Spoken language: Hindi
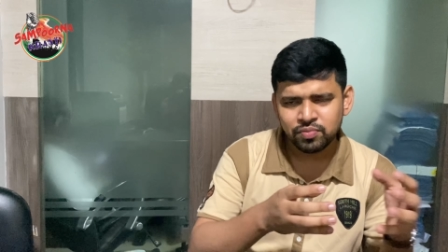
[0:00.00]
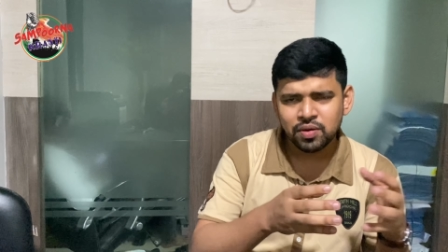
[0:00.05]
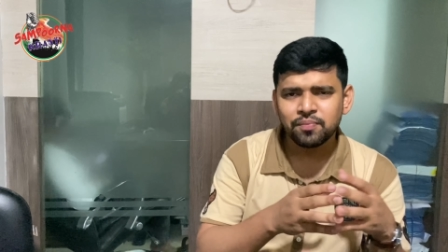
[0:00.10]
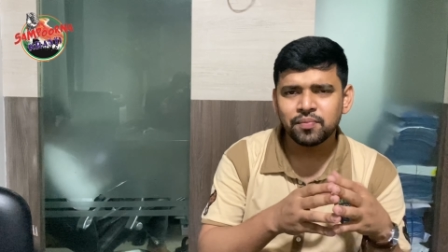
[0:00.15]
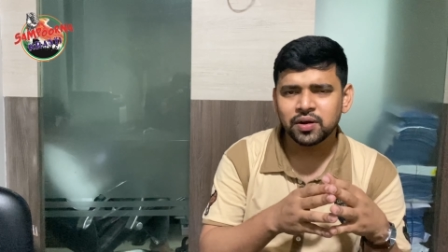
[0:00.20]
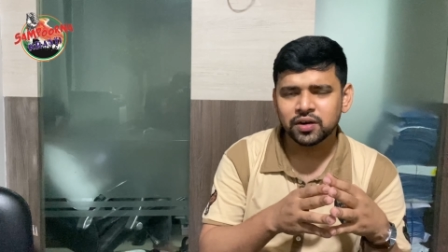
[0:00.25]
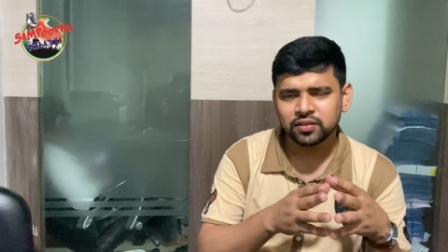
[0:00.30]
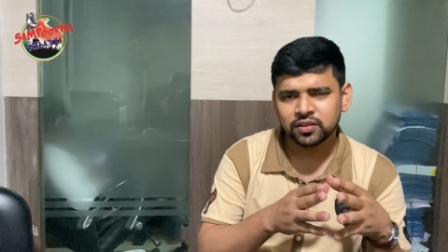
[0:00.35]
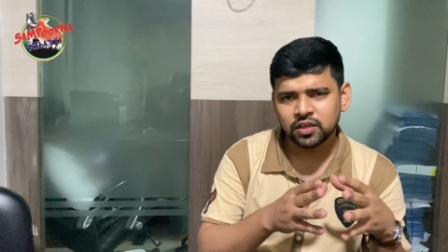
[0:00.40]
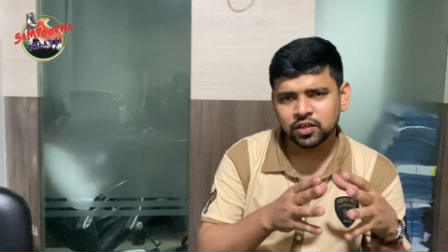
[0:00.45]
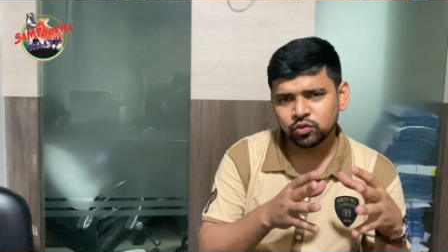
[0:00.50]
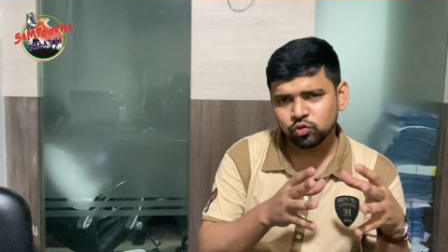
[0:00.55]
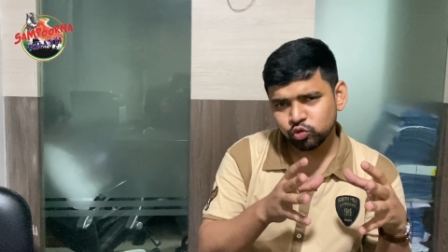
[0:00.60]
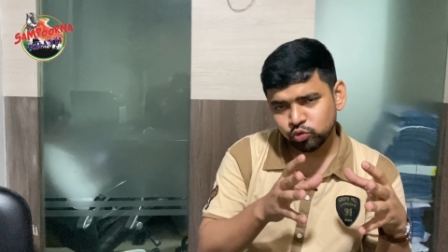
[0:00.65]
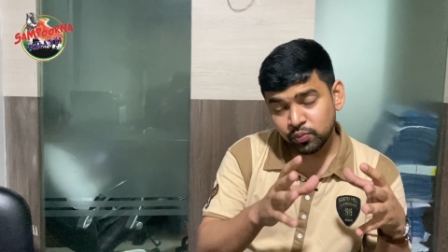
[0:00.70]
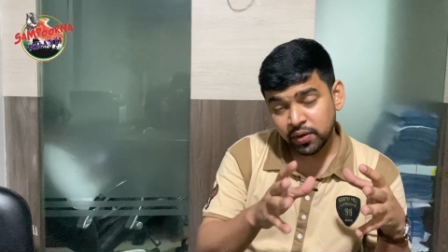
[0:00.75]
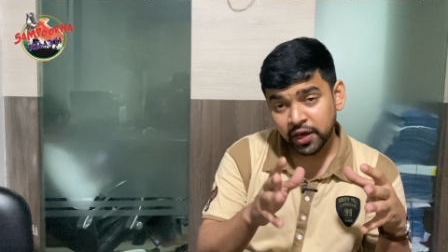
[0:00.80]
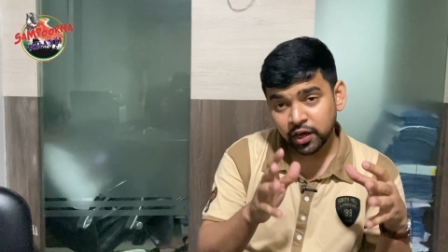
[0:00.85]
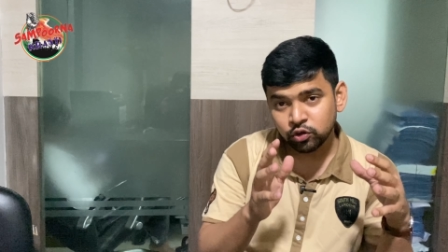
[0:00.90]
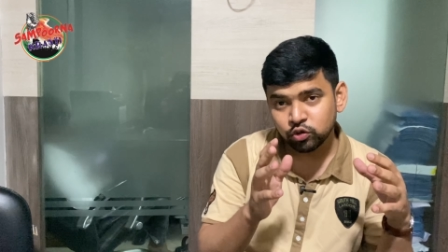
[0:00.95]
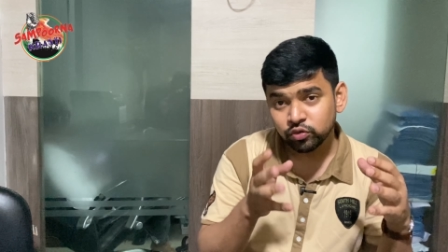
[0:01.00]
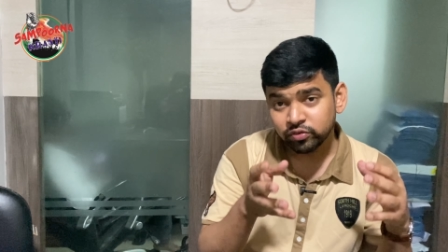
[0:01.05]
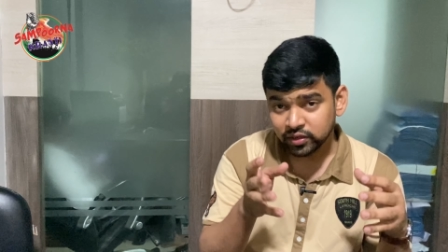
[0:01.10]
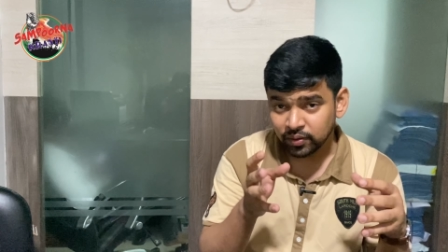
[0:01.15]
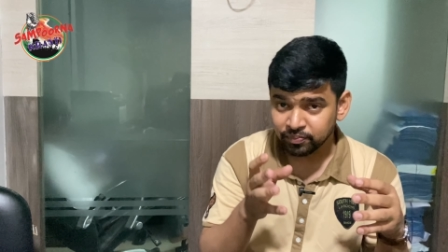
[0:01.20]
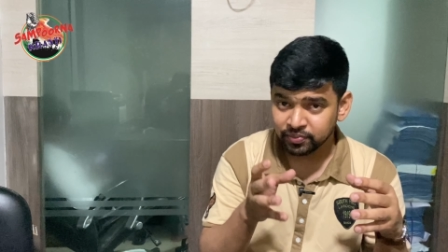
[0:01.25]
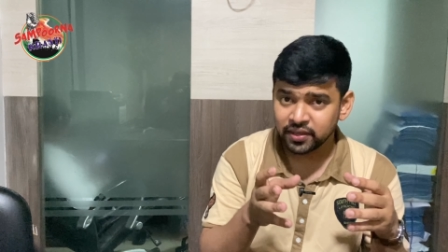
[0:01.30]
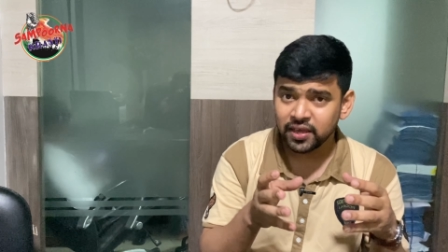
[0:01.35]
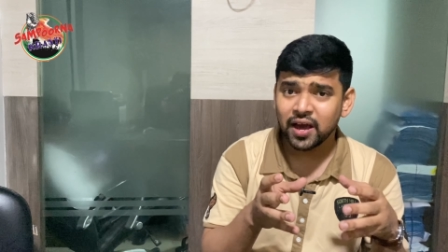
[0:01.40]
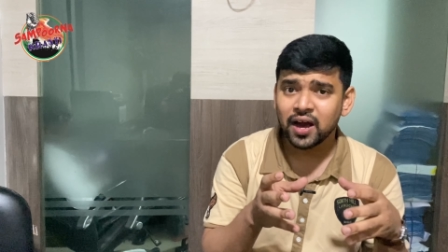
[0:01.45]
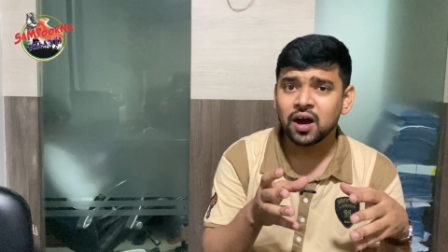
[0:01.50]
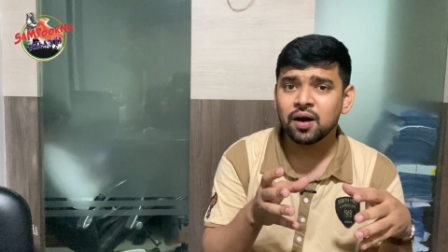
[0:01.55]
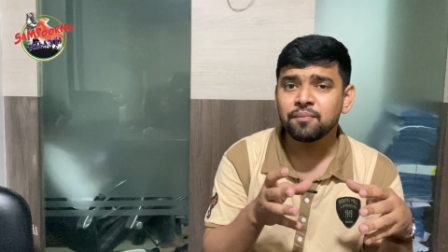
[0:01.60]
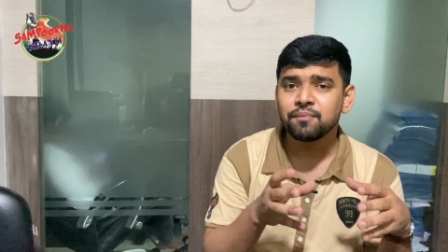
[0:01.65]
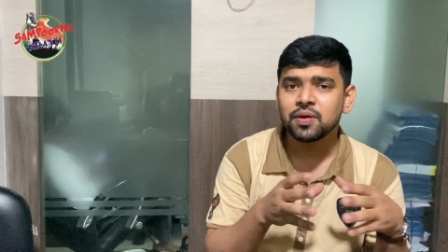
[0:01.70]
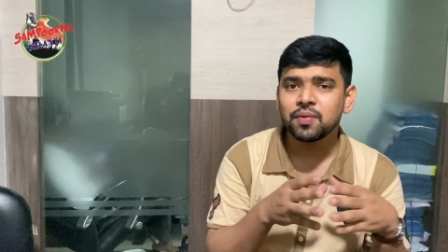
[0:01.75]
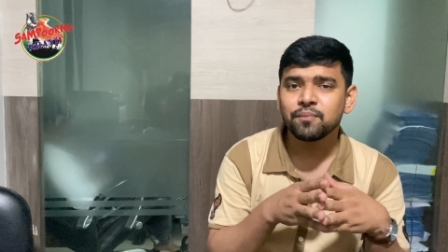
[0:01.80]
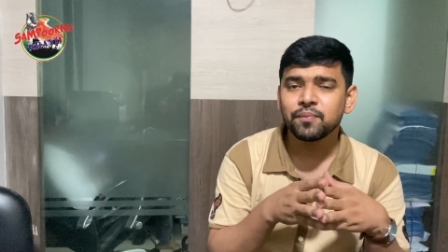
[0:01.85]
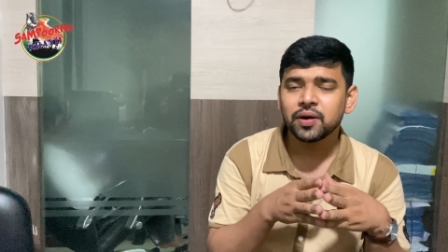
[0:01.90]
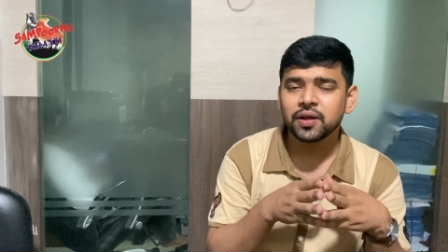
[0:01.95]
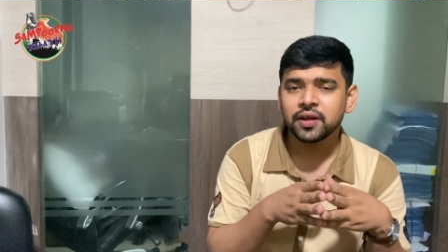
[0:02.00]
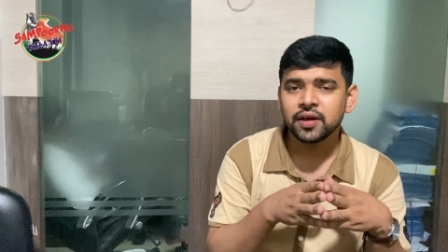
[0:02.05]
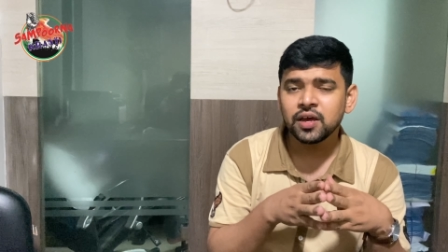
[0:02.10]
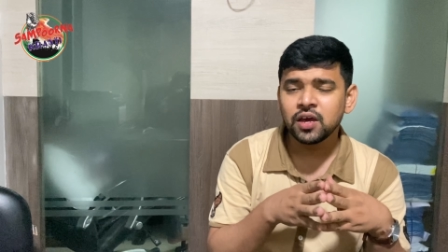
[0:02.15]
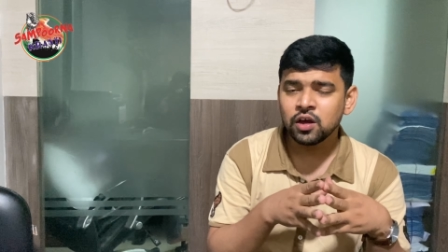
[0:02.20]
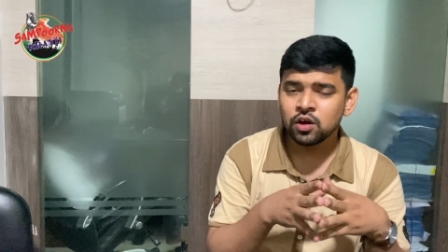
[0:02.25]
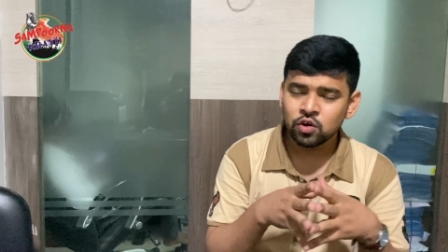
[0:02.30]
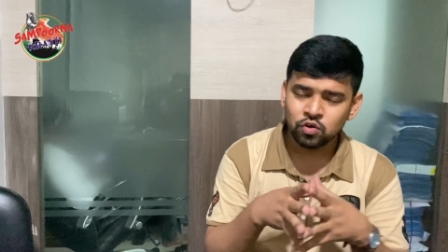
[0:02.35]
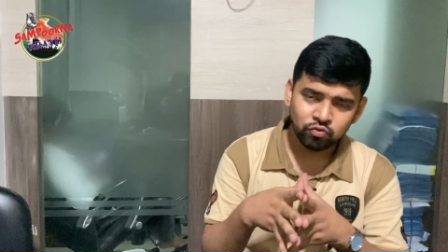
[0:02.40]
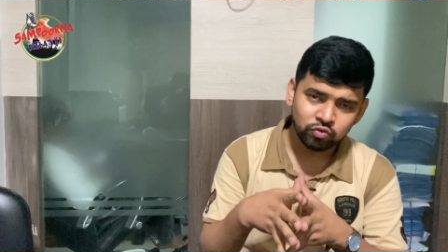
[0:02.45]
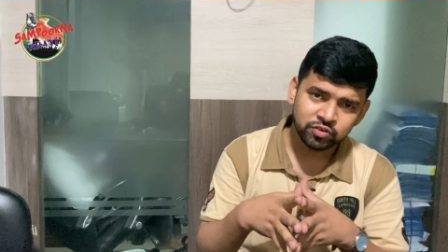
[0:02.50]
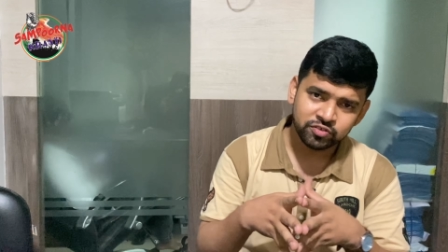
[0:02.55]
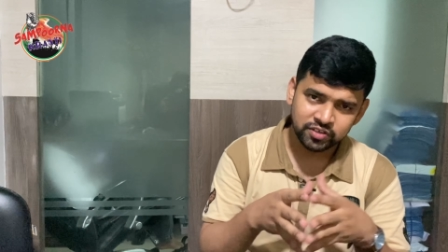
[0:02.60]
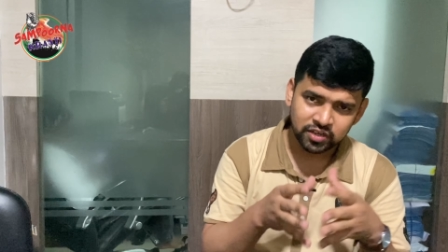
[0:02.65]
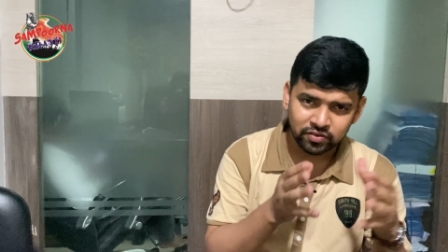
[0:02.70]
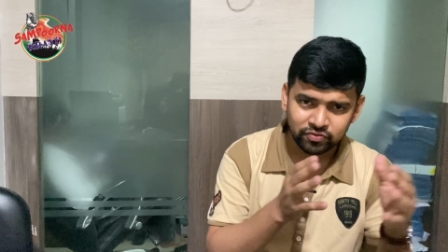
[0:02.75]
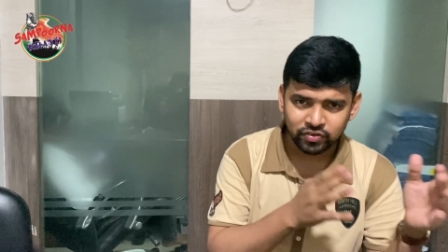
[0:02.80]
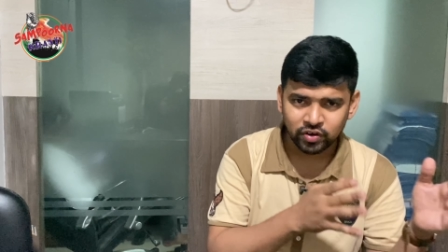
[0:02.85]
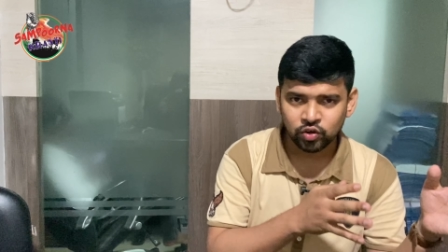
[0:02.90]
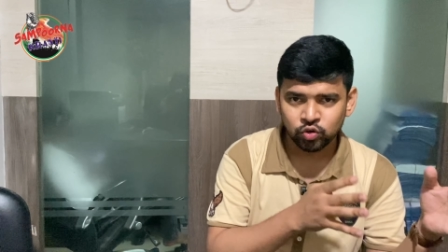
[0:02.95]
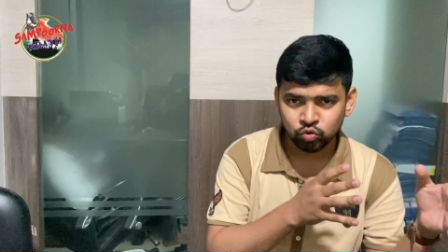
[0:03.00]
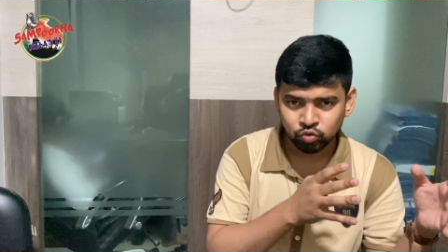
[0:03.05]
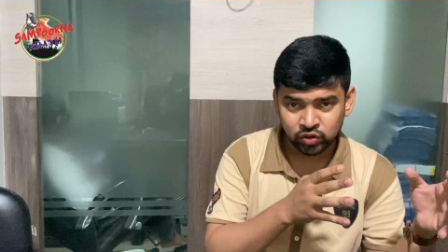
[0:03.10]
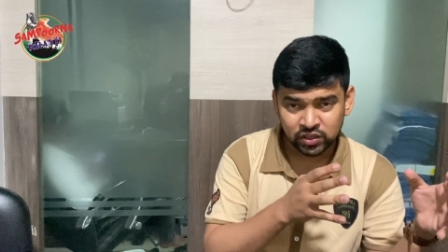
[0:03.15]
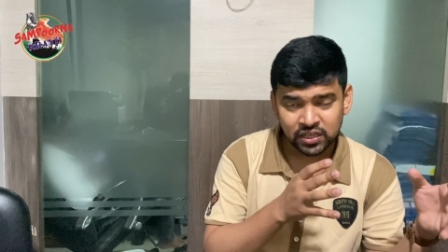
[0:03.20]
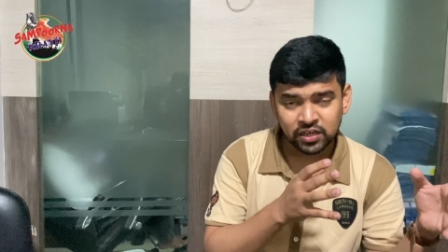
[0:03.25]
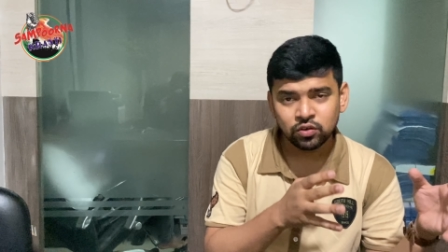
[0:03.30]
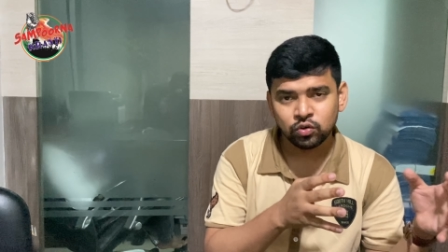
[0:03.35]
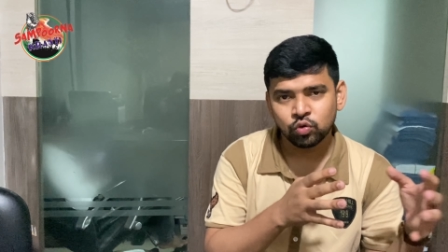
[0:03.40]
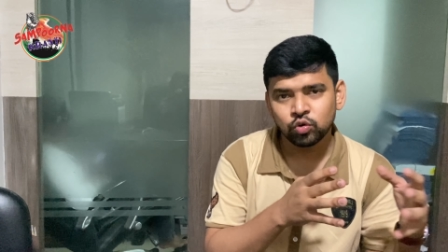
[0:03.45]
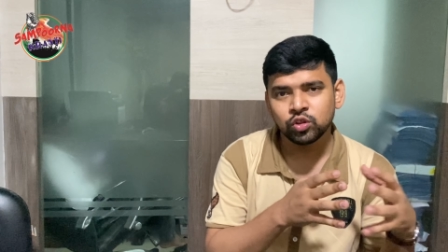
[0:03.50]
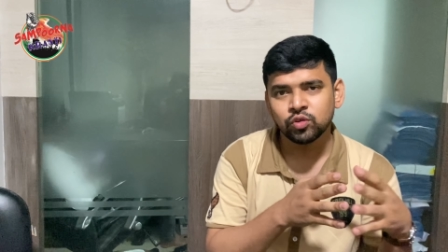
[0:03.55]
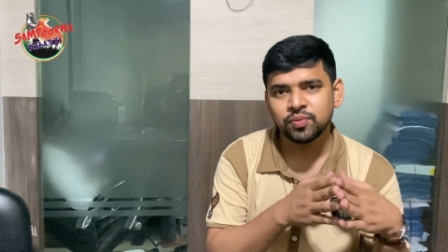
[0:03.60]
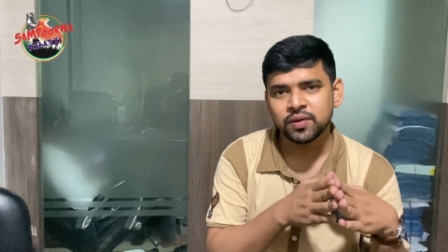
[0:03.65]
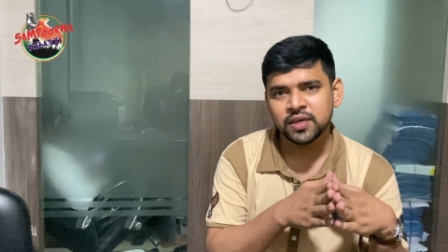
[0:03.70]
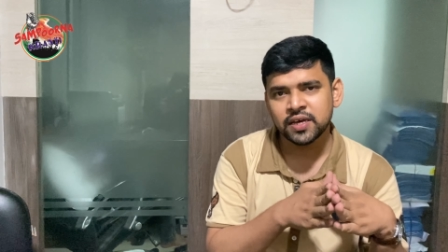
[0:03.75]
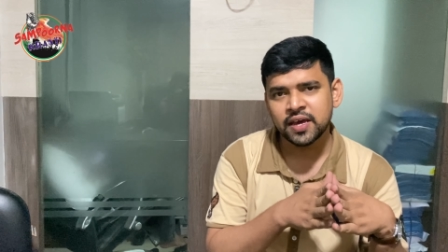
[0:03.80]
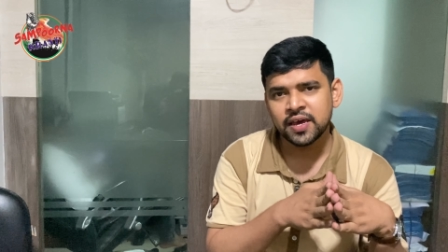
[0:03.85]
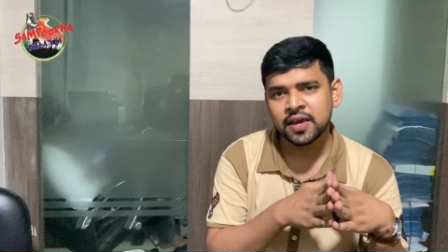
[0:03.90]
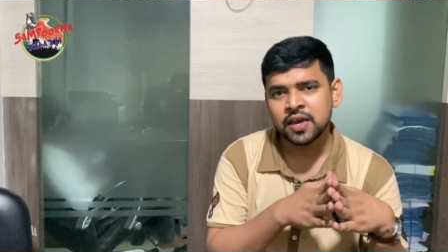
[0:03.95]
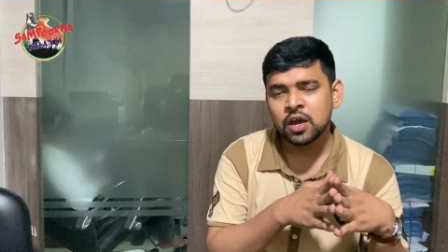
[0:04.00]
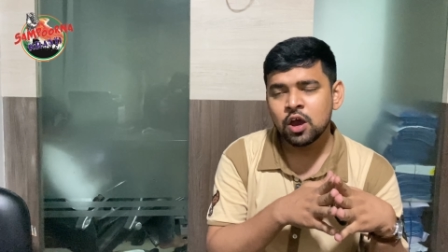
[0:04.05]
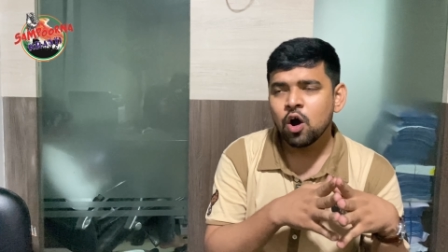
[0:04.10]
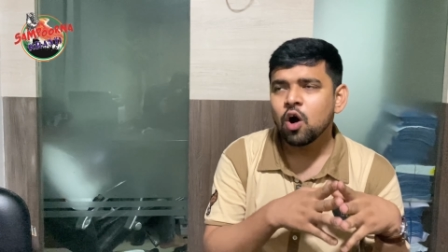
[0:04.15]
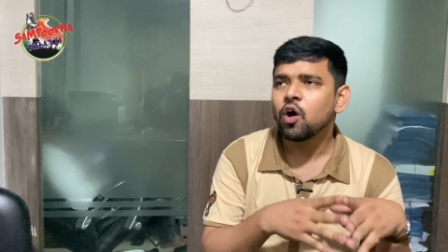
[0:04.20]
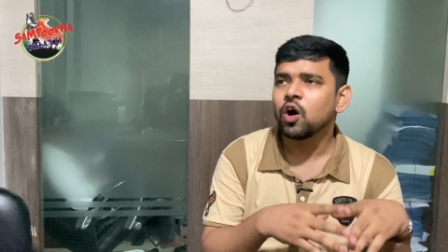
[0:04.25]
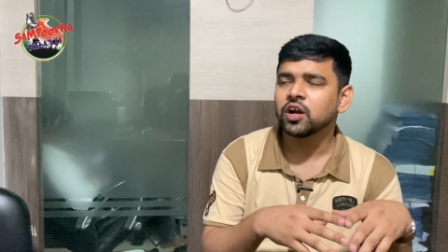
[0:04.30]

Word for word: मेंबर थे तो उसमें एक जो सबसे अहम मेंबर हैं वो सर फ़खरुद्दीन ख़ुद भी हैं